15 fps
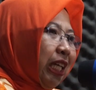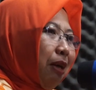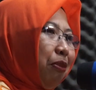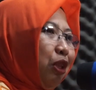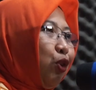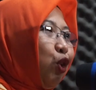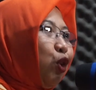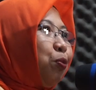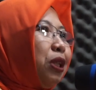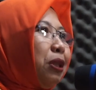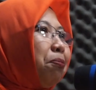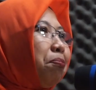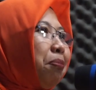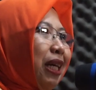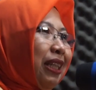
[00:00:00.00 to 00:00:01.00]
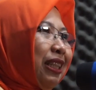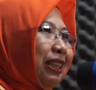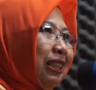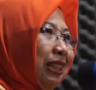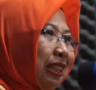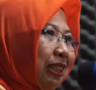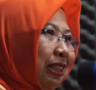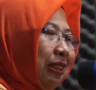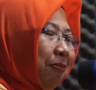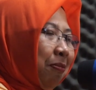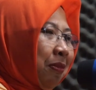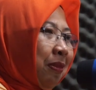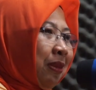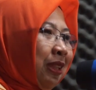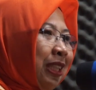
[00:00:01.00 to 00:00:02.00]
Kami duduk berempat. Uh,
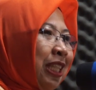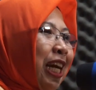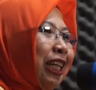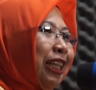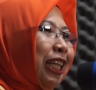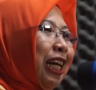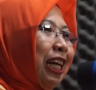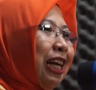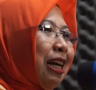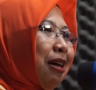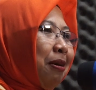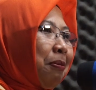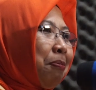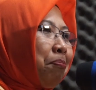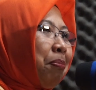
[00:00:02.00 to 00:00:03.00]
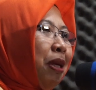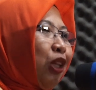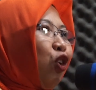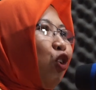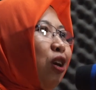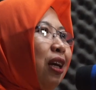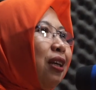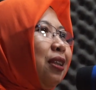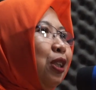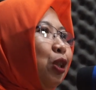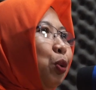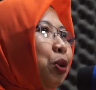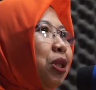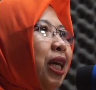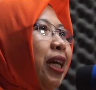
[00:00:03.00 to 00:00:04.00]
di antara empat orang
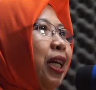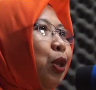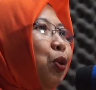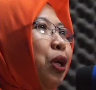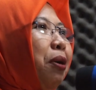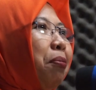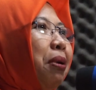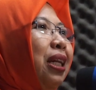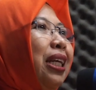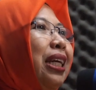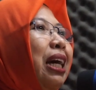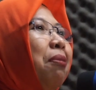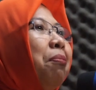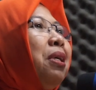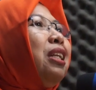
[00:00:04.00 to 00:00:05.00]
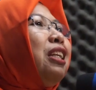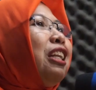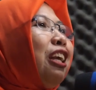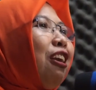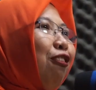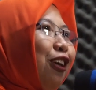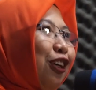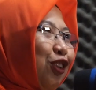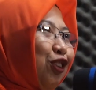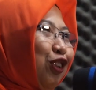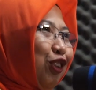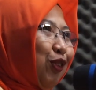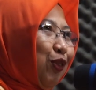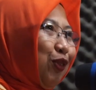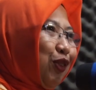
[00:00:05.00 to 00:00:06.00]
itu saya itu yang paling nggak pinter
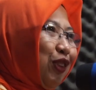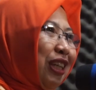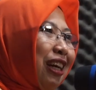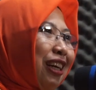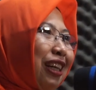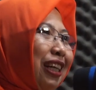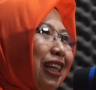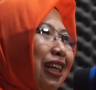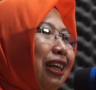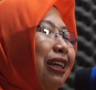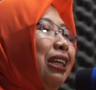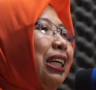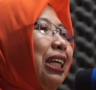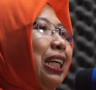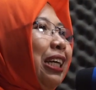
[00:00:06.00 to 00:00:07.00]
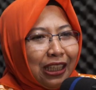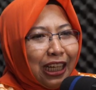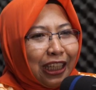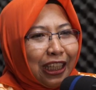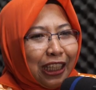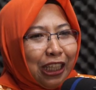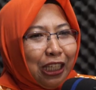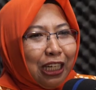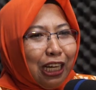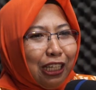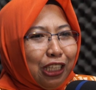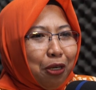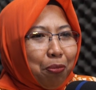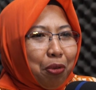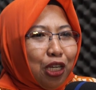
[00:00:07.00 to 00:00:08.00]
waktu itu, karena yang
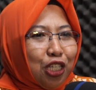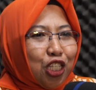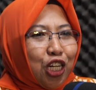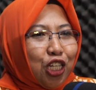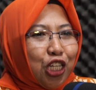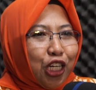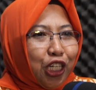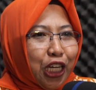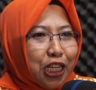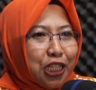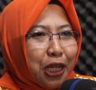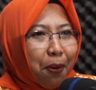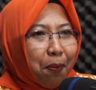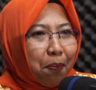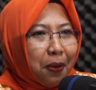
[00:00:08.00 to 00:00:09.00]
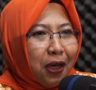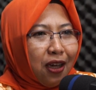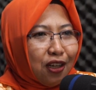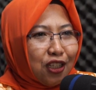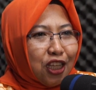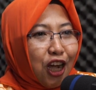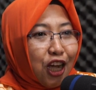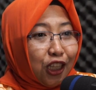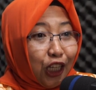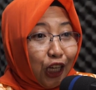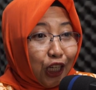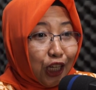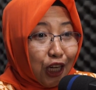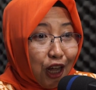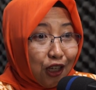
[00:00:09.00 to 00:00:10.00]
ketiganya berasal dari SMP yang sangat
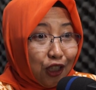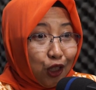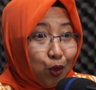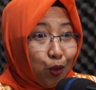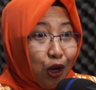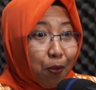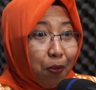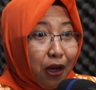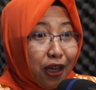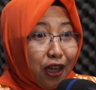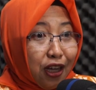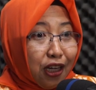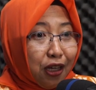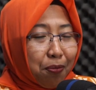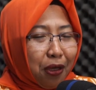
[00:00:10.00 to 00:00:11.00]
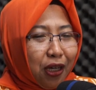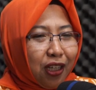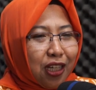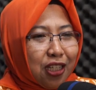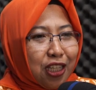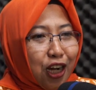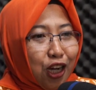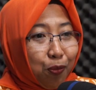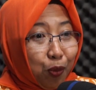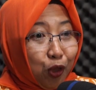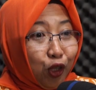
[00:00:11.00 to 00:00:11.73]
terkenal di Surabaya dan mereka sangat